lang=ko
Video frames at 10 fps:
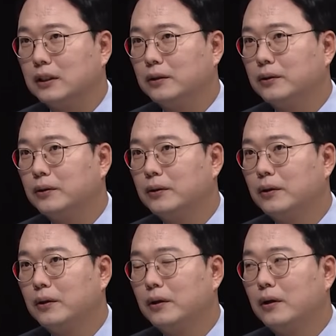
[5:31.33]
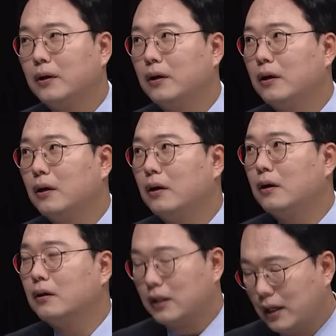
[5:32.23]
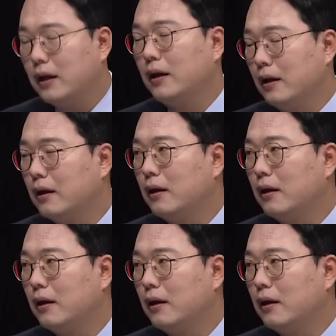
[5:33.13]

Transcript: 어, 마음속에 음. 빨간색이 네. 있었다는 음.